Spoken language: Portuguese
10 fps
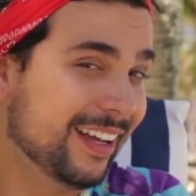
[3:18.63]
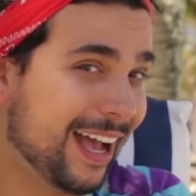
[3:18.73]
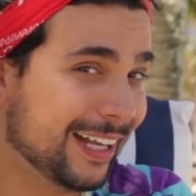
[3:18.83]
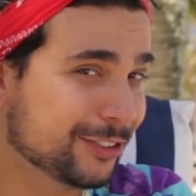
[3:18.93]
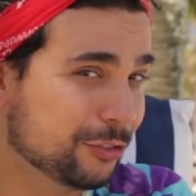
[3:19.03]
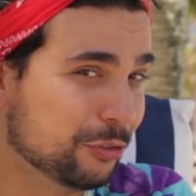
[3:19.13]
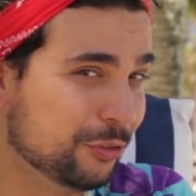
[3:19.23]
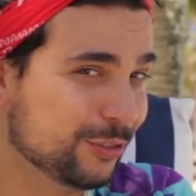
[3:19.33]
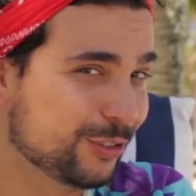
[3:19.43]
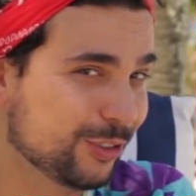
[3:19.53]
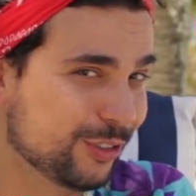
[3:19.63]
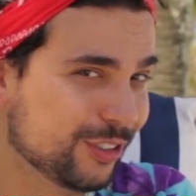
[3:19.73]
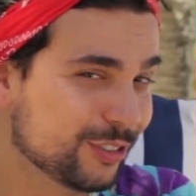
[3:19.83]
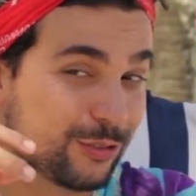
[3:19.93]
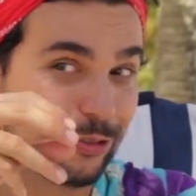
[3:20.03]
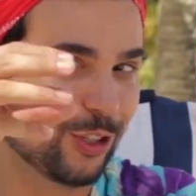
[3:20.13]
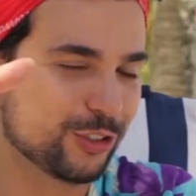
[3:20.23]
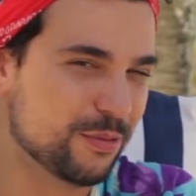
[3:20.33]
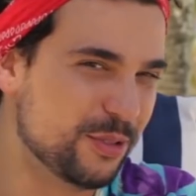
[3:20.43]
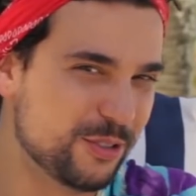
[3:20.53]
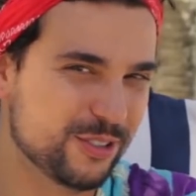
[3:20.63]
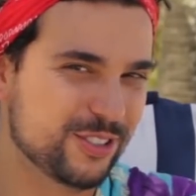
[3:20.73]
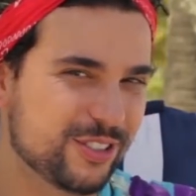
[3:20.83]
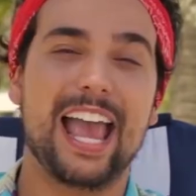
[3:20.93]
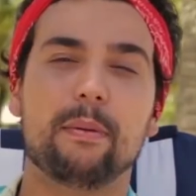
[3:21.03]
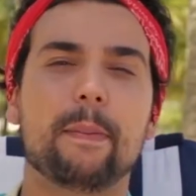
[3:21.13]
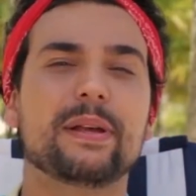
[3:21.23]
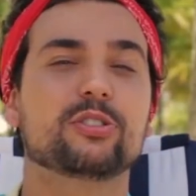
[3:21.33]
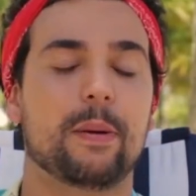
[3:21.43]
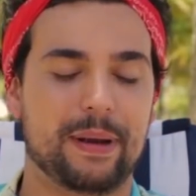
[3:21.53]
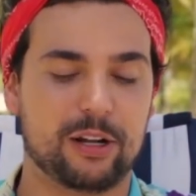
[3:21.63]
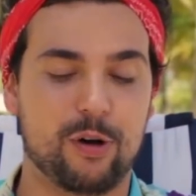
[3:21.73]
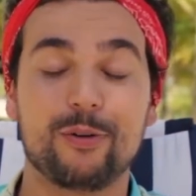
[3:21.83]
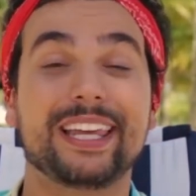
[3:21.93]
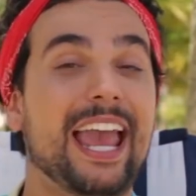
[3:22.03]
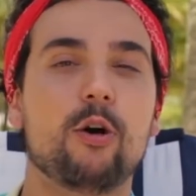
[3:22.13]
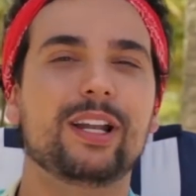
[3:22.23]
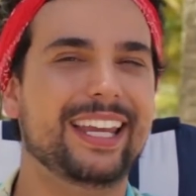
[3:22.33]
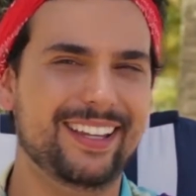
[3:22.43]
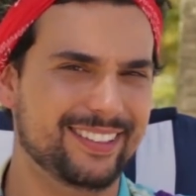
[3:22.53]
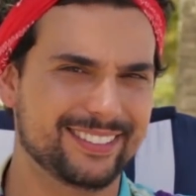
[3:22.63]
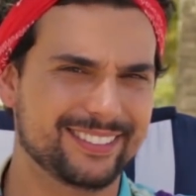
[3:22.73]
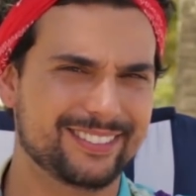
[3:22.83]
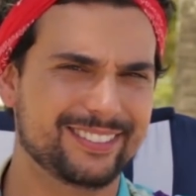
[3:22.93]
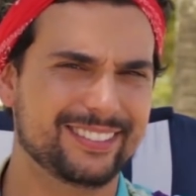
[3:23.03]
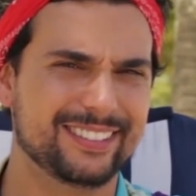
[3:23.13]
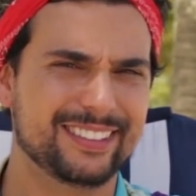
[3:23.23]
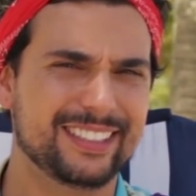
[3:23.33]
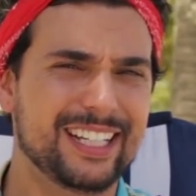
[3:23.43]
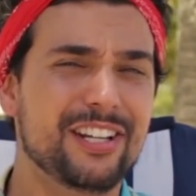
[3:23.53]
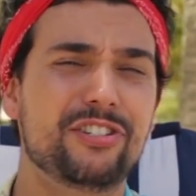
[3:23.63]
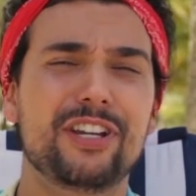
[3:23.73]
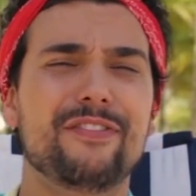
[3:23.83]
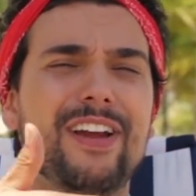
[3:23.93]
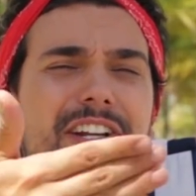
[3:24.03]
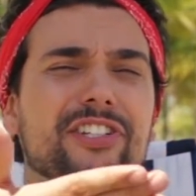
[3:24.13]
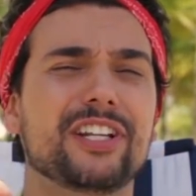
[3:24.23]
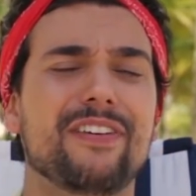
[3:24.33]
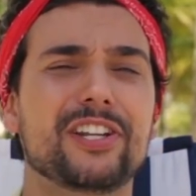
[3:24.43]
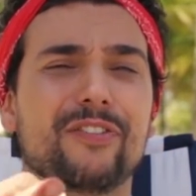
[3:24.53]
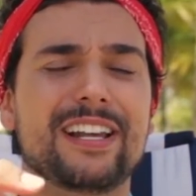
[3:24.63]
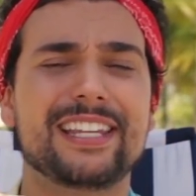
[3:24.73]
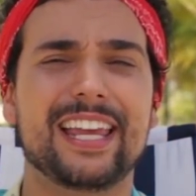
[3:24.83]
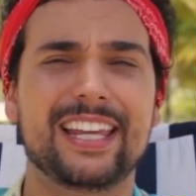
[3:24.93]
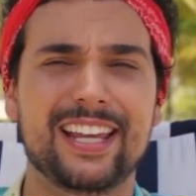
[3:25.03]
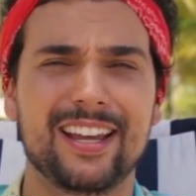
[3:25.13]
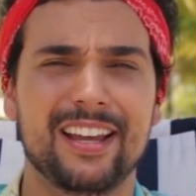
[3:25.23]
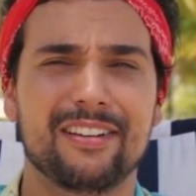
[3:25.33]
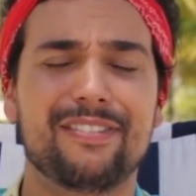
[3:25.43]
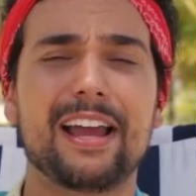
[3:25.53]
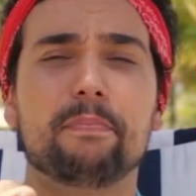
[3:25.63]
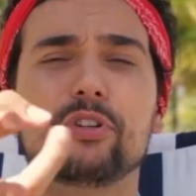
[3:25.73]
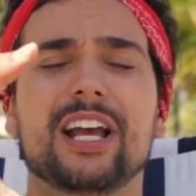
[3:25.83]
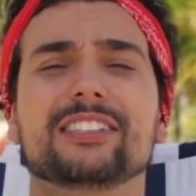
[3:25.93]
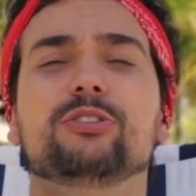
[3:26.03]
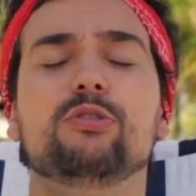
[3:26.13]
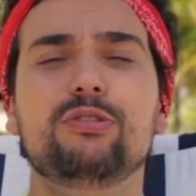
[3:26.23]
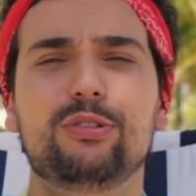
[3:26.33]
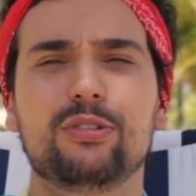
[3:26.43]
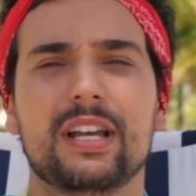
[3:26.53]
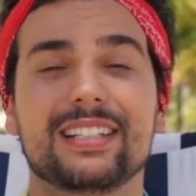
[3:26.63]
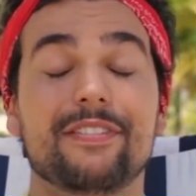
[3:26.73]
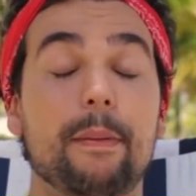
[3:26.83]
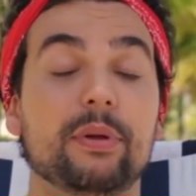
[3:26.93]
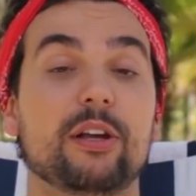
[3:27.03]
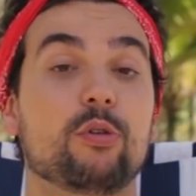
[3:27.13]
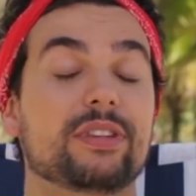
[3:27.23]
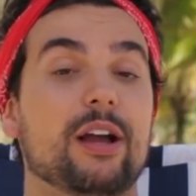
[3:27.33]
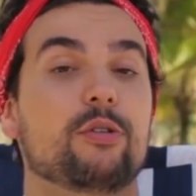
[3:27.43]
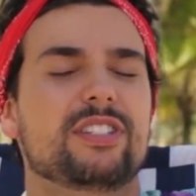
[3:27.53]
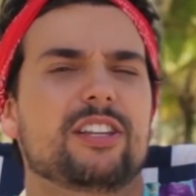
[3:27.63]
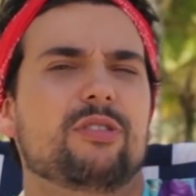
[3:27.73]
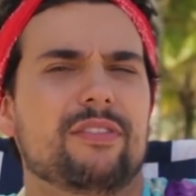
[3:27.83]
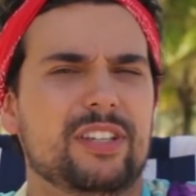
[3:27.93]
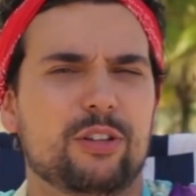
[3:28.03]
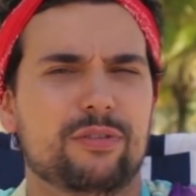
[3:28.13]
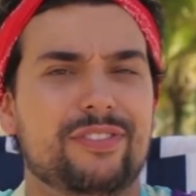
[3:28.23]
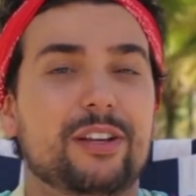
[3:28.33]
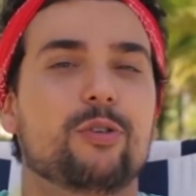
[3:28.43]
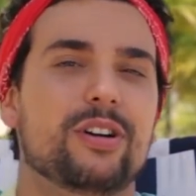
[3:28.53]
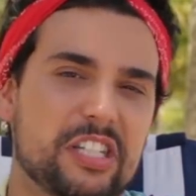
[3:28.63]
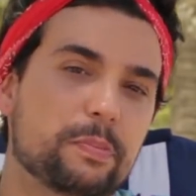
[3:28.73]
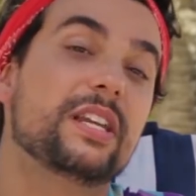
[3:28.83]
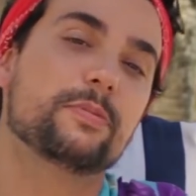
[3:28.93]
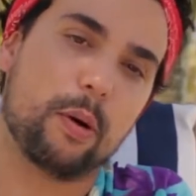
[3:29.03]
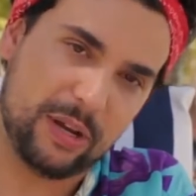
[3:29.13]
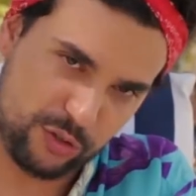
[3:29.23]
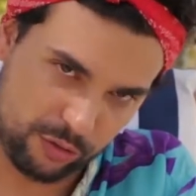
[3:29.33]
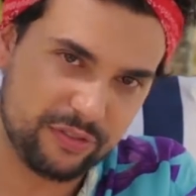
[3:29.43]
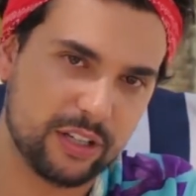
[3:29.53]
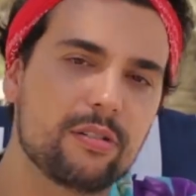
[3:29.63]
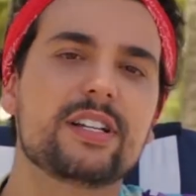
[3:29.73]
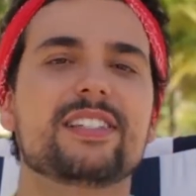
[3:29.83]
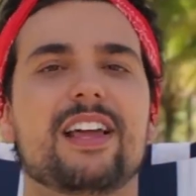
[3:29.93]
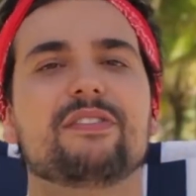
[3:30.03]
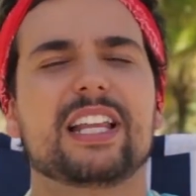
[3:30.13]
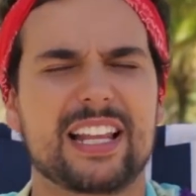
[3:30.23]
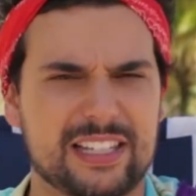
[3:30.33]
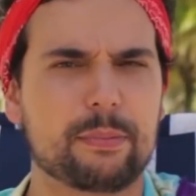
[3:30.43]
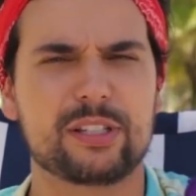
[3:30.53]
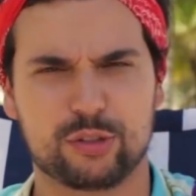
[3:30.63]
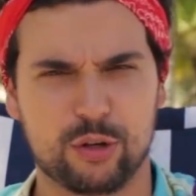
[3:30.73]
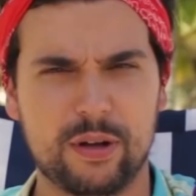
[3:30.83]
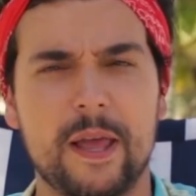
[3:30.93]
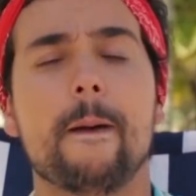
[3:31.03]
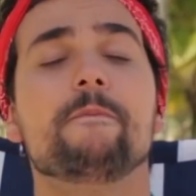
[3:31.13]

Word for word: Assunto com todo mundo. É uma pessoa para qualquer rolê. Divertidíssima. Divertido, vai te fazer rir vai puxar assunto, você vai poder contar coisas da sua vida, ouvir coisas, principalmente ouvir coisas da vida dessa pessoa.